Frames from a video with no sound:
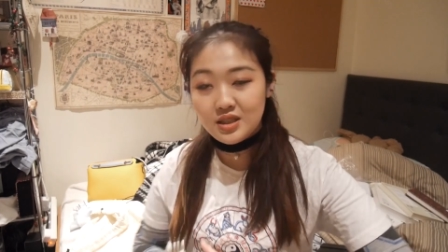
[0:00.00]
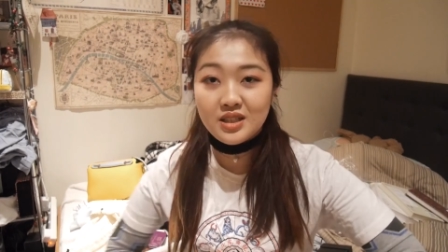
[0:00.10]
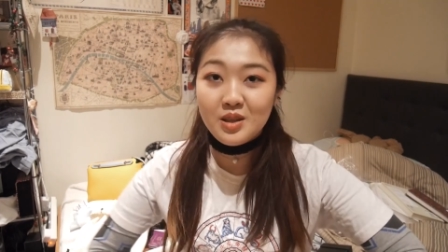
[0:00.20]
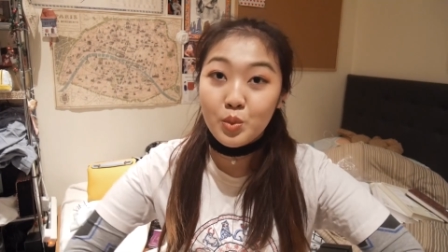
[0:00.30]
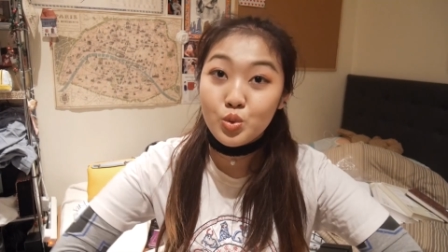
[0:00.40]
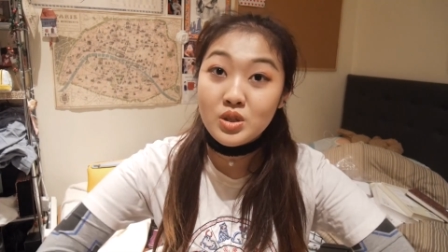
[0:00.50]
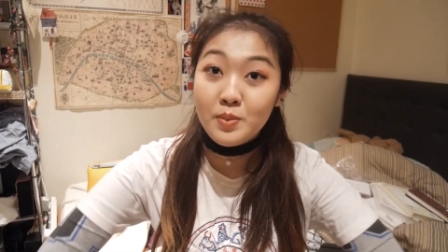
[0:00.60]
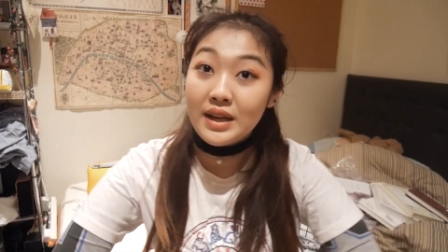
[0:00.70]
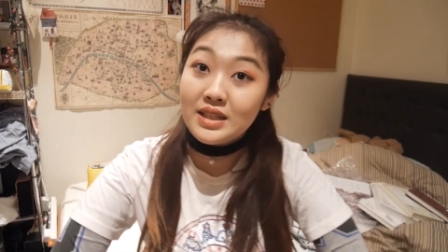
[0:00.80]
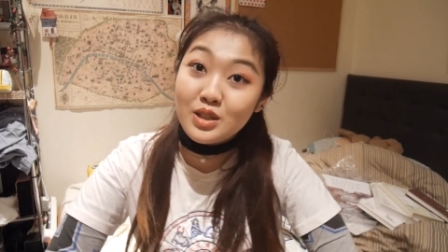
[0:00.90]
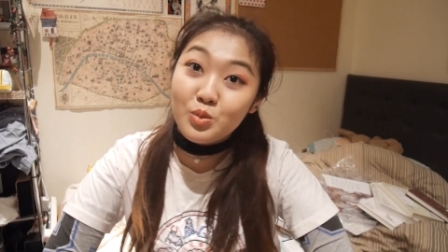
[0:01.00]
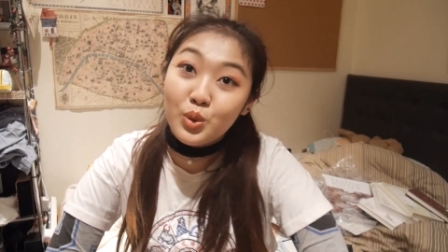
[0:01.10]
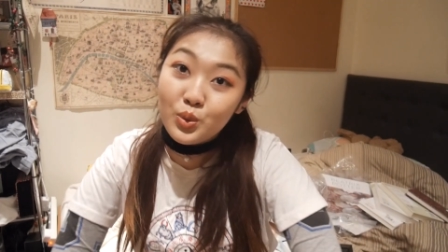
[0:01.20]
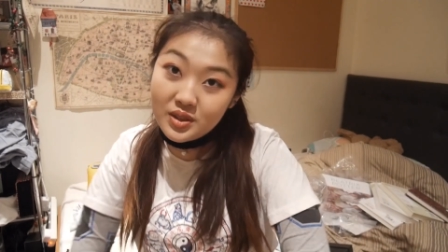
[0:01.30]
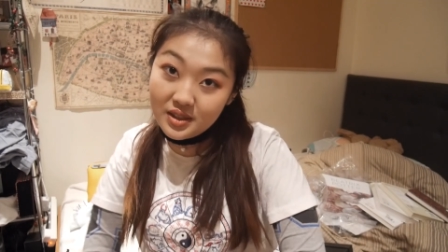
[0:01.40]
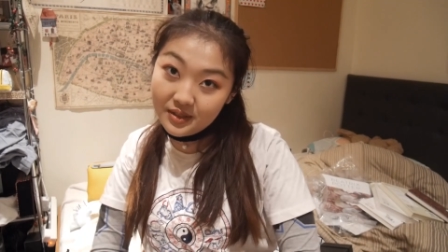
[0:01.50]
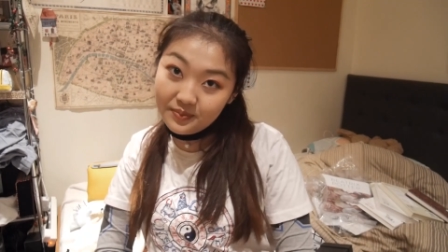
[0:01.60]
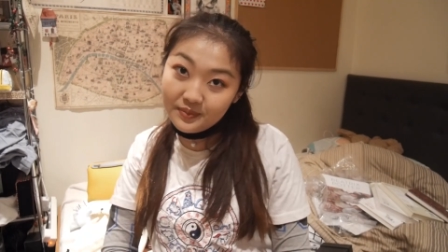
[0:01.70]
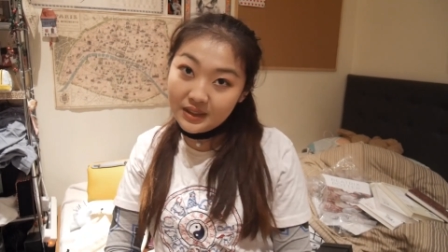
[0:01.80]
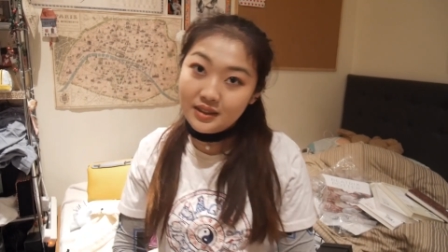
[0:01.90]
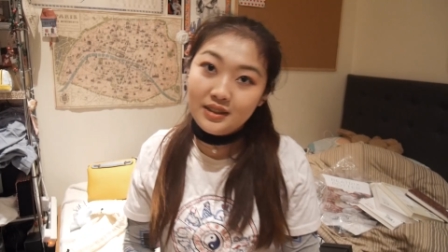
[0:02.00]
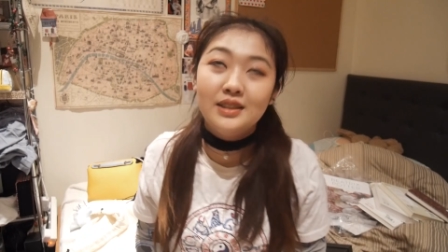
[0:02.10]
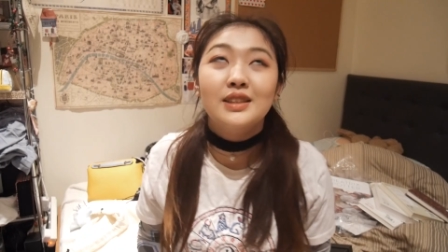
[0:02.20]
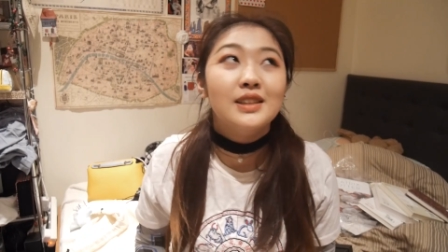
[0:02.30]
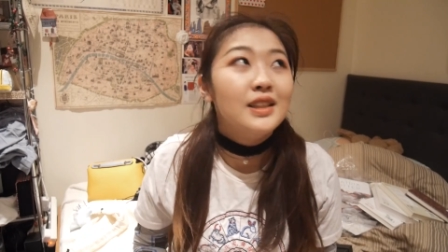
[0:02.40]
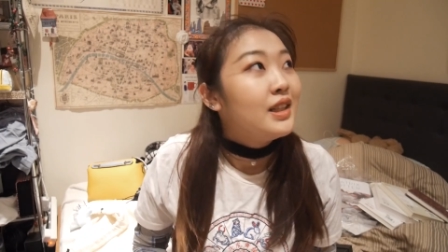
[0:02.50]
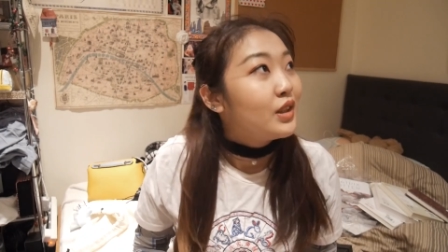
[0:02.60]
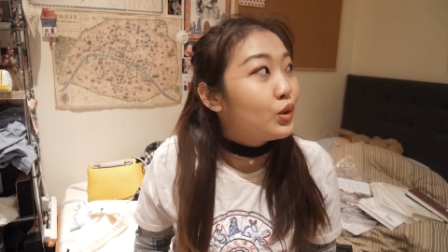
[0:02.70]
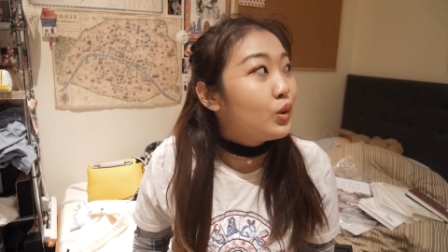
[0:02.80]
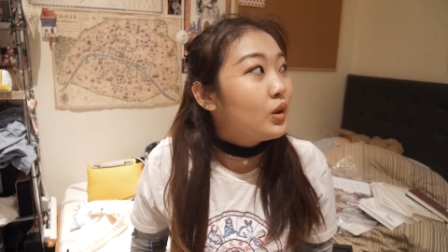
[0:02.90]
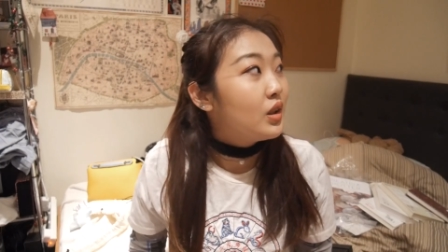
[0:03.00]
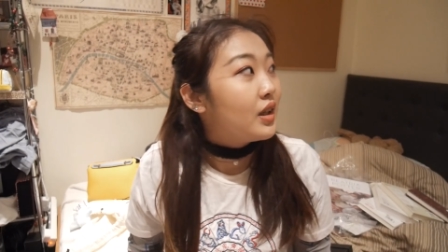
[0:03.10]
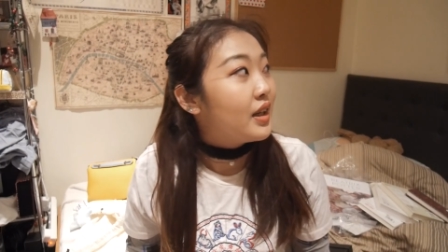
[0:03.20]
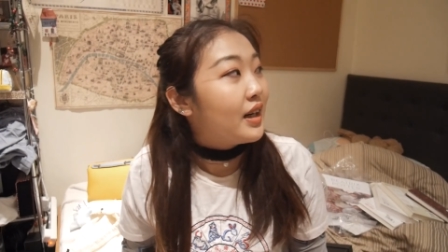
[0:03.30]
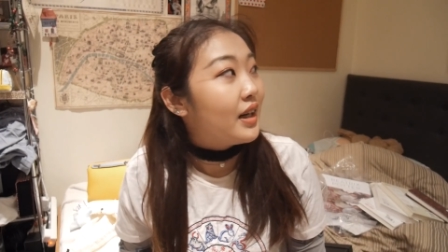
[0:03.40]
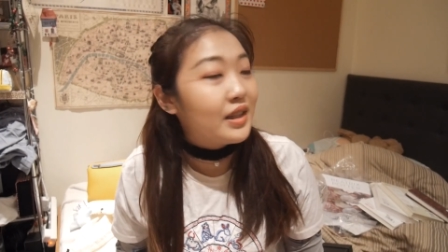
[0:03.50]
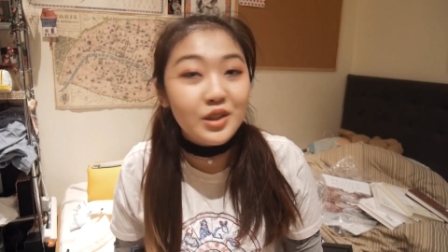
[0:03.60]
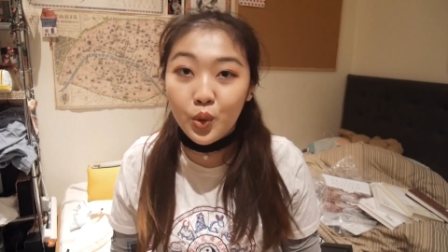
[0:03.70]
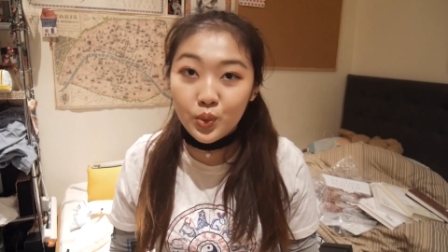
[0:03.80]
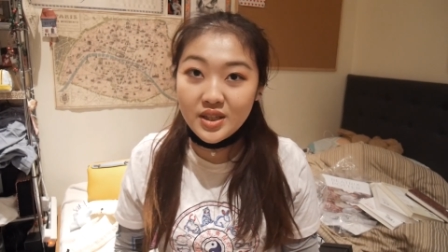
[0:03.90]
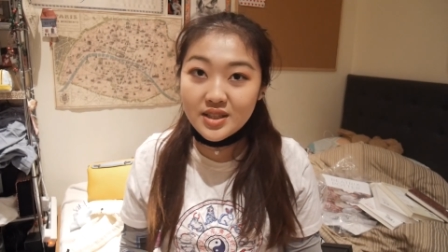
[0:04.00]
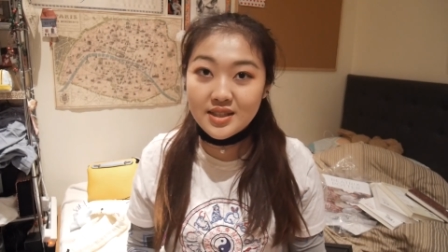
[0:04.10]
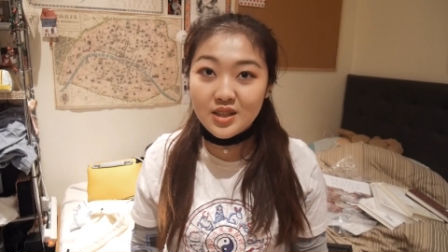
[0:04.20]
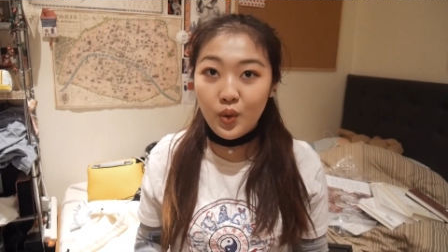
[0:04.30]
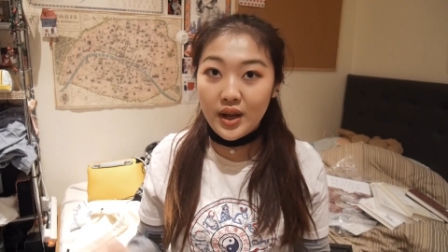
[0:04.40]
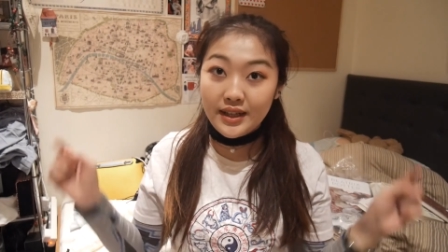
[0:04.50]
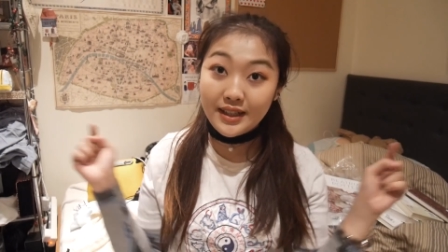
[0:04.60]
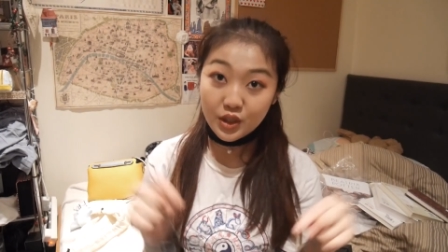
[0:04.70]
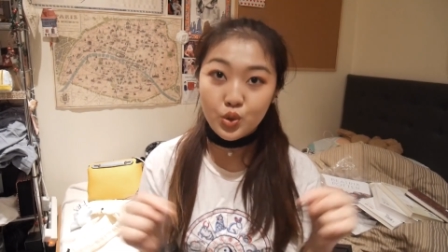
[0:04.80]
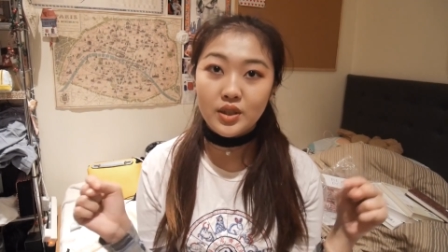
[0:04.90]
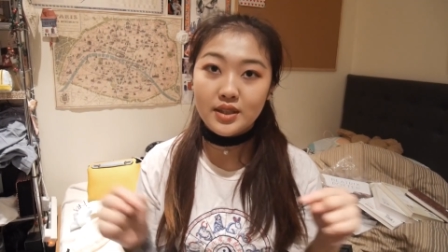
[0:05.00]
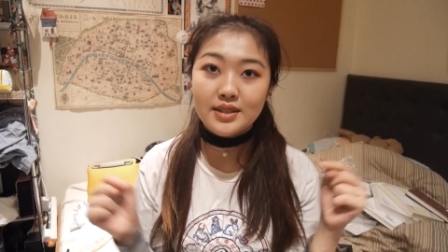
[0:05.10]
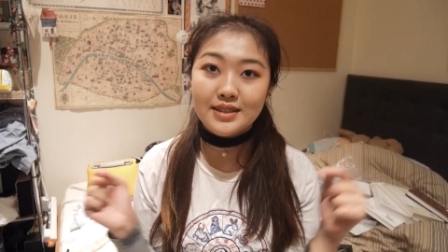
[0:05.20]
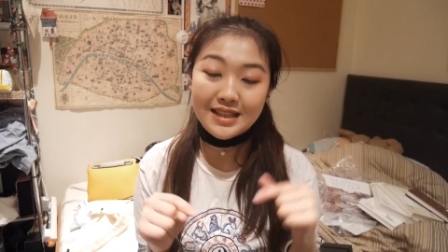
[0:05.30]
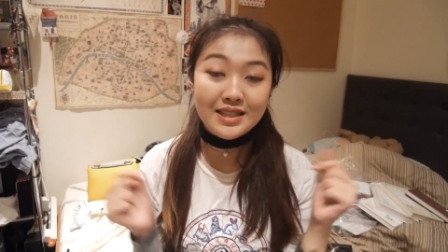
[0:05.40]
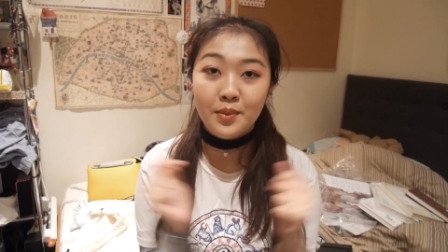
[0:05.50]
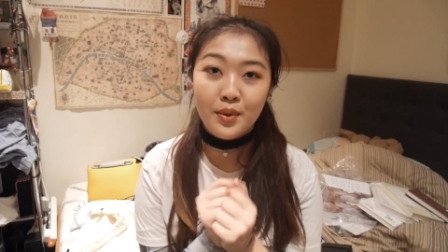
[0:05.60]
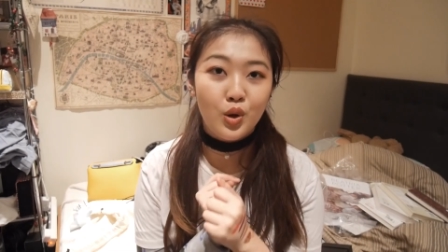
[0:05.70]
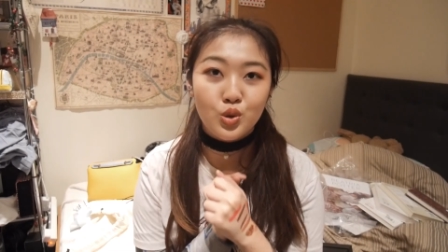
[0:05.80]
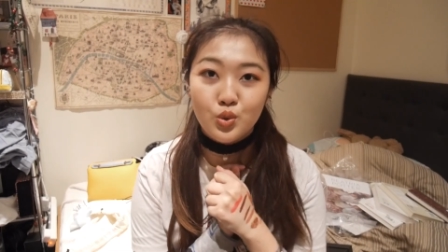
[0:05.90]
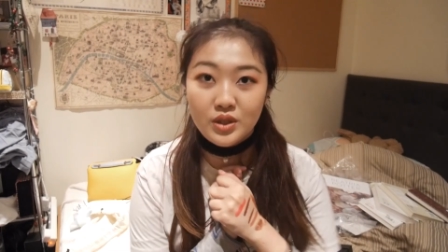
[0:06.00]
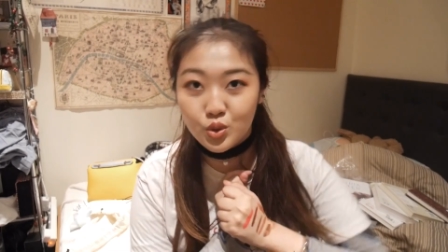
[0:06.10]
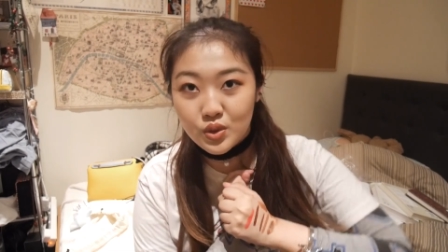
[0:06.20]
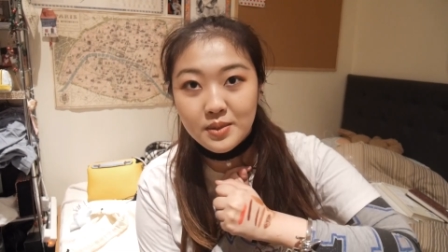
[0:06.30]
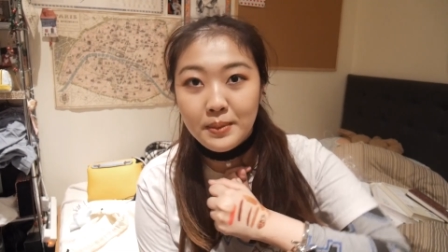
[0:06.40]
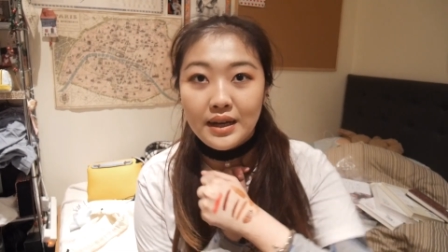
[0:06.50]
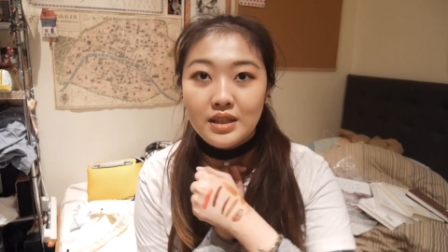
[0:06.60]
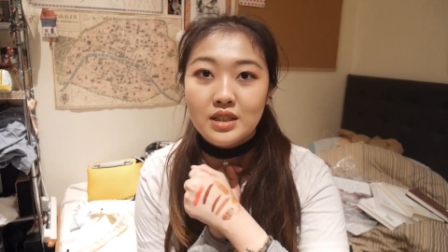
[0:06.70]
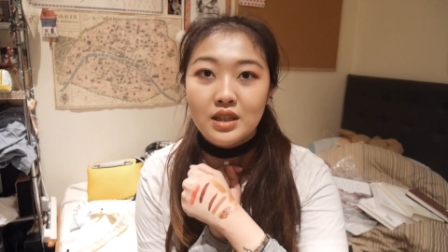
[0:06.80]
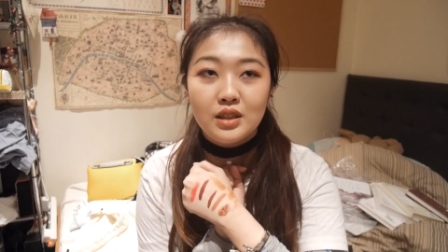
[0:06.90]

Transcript: 其实你们最近买了些什么东西啊？如果有意思的话，你可以觉得在下面告诉我，你最近买了一些